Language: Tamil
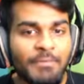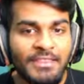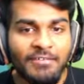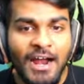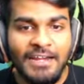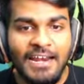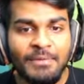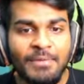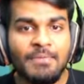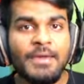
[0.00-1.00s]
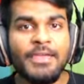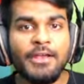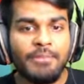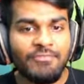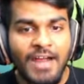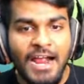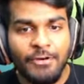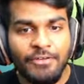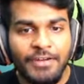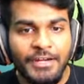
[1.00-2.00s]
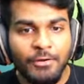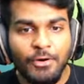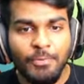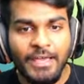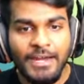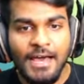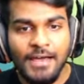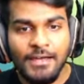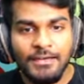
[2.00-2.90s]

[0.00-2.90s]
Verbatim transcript: நம்ம இந்த வாட்டர் எலமெண்டல் பைக்கையும் நம்ம ஃப்ராங்க்லினோட வீட்டுக்கு கொண்டு போயிடலாம்